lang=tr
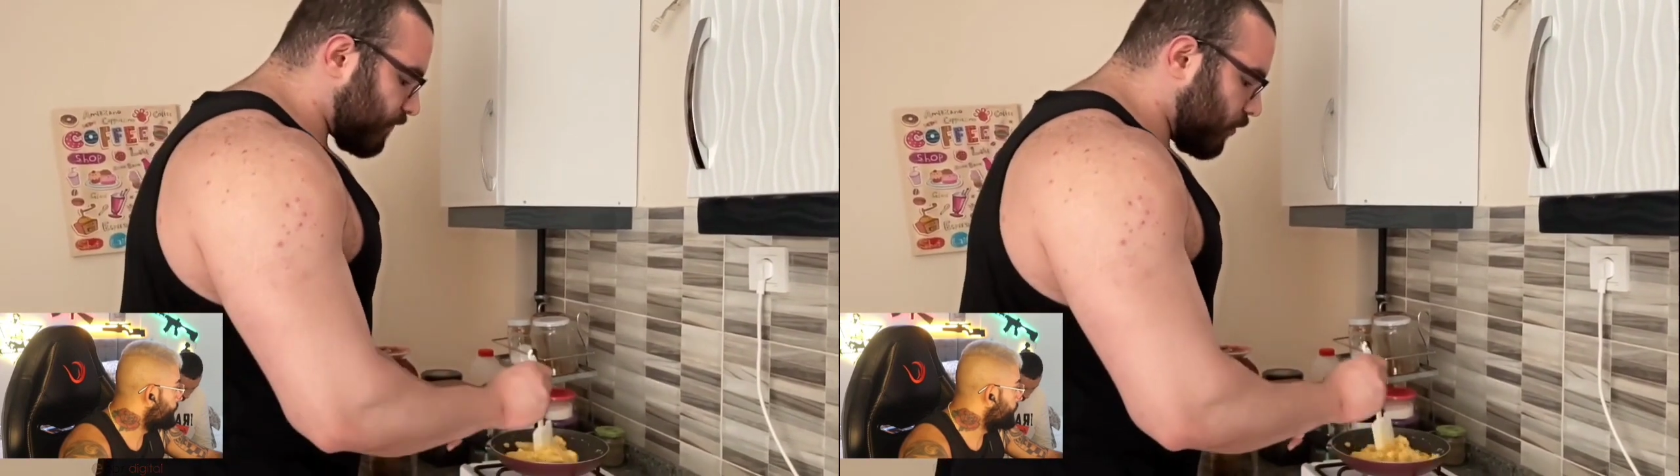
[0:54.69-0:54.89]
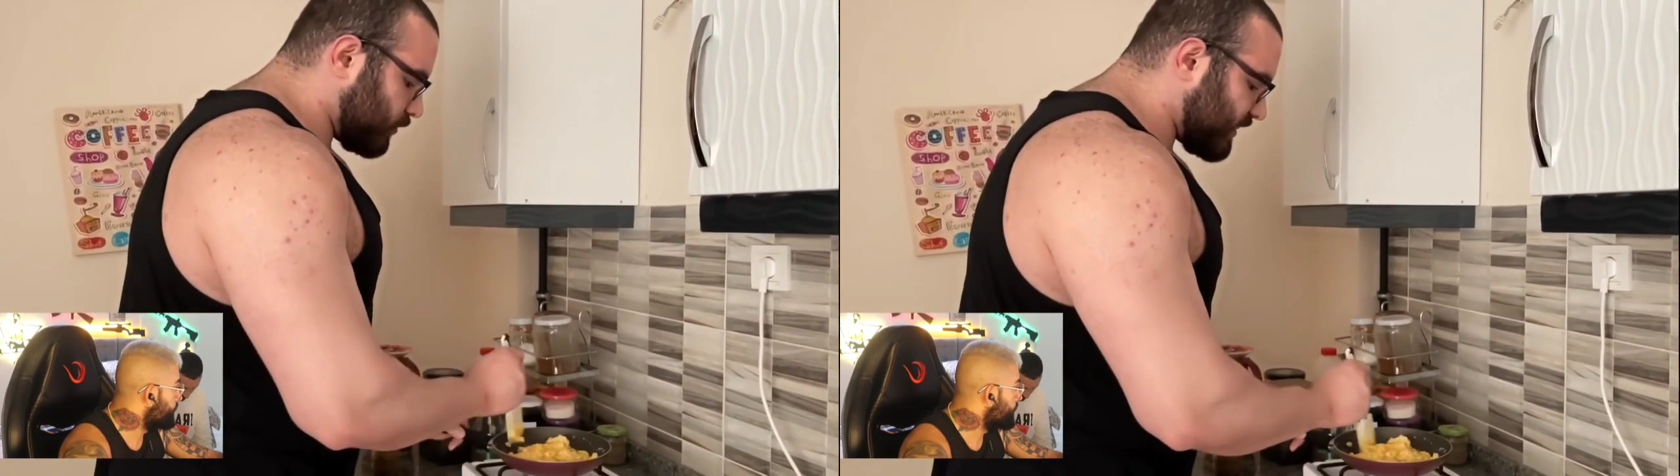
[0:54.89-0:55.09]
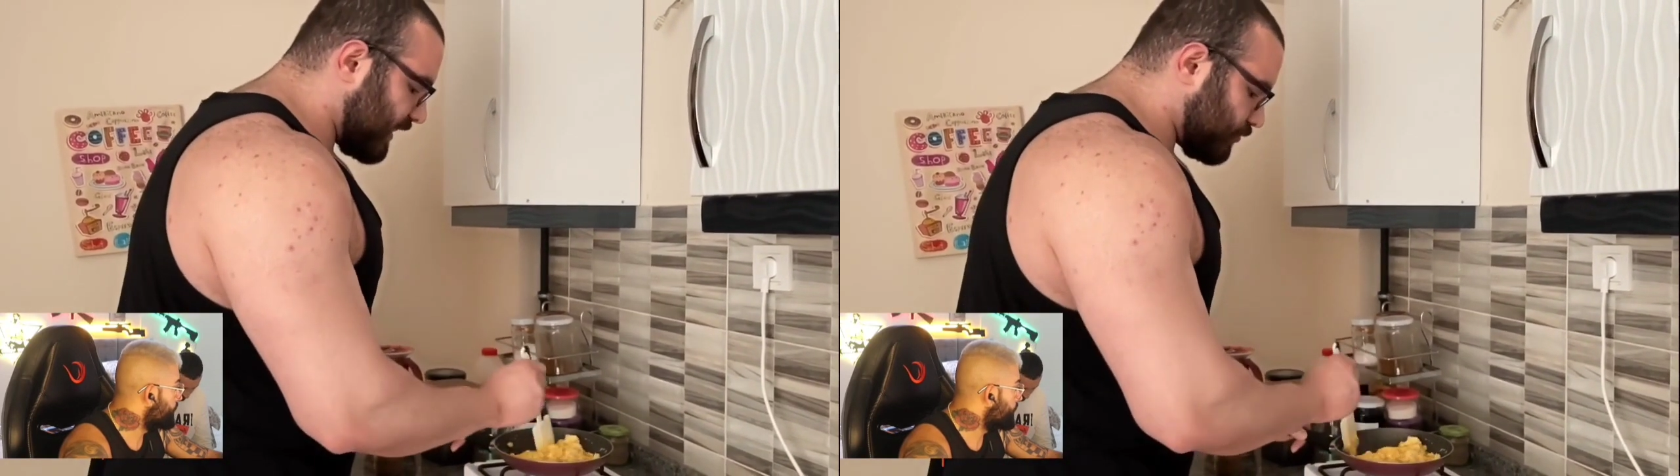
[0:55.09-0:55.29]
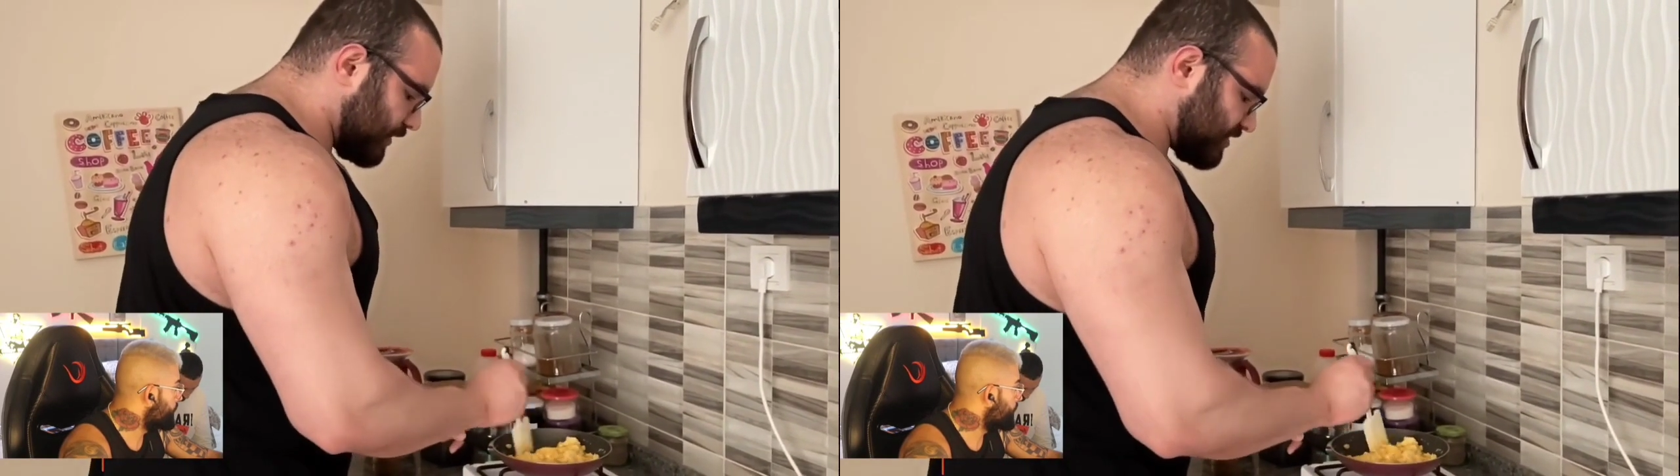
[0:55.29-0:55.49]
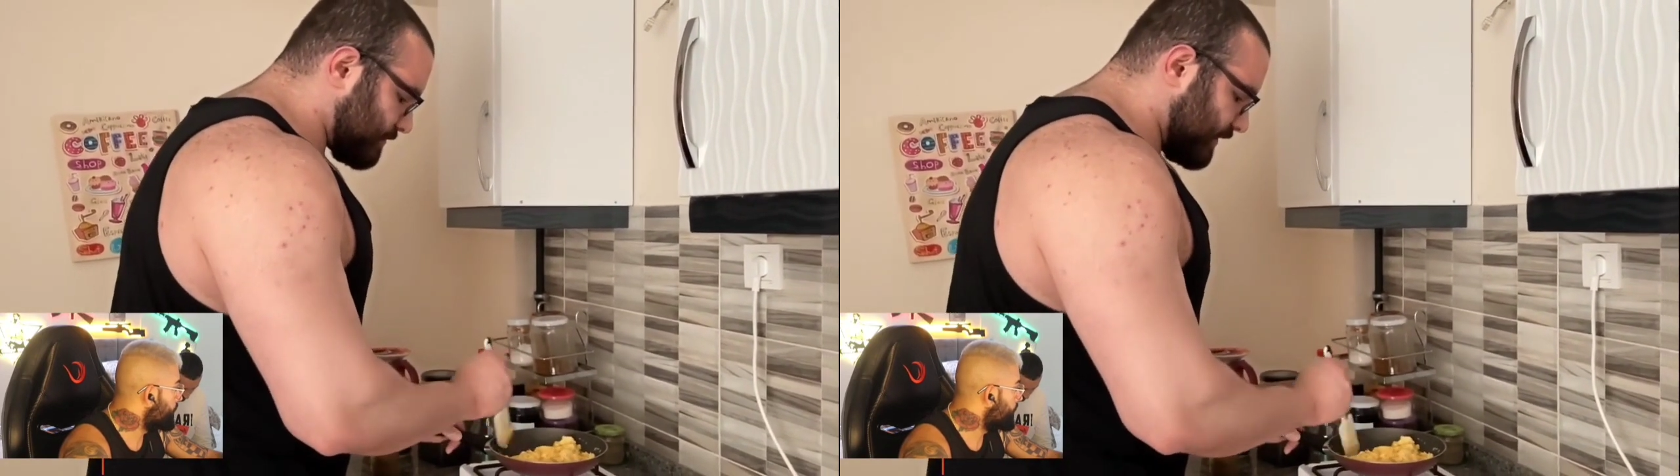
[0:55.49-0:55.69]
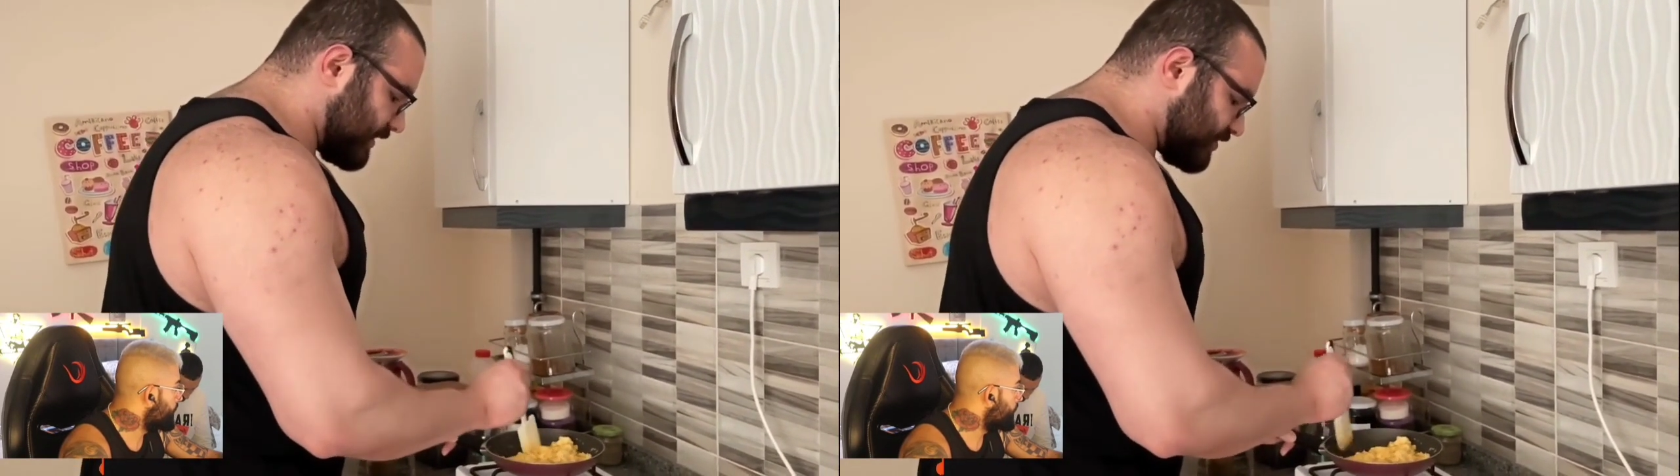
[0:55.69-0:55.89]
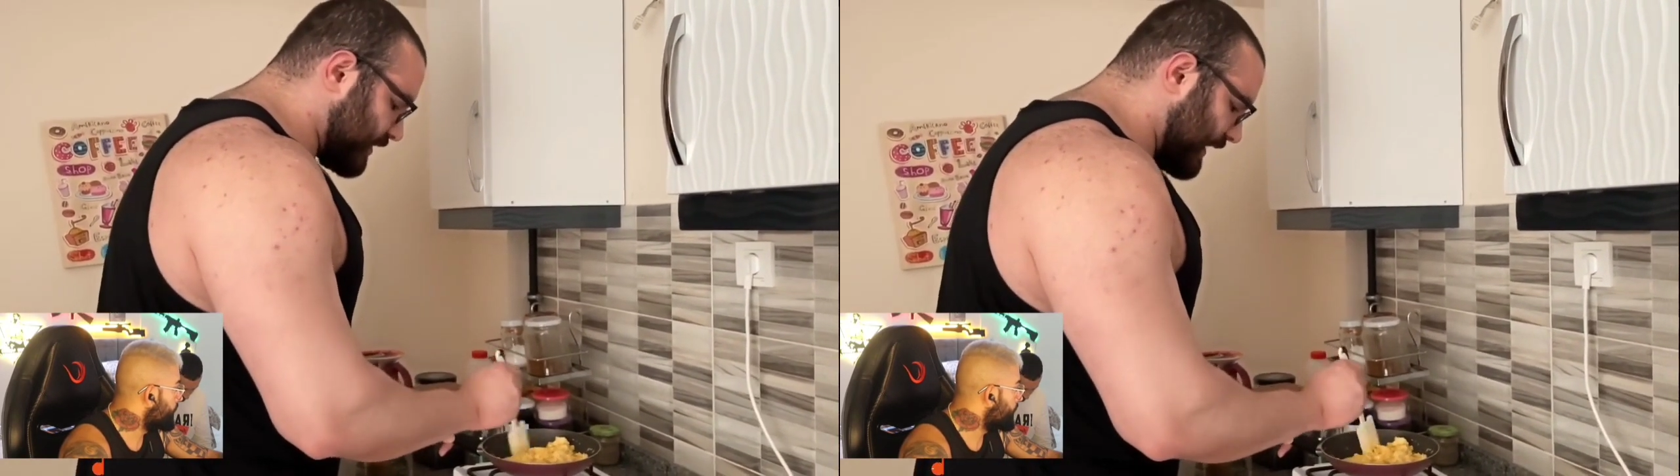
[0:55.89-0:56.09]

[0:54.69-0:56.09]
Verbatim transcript: O da daha çok acıkmak için.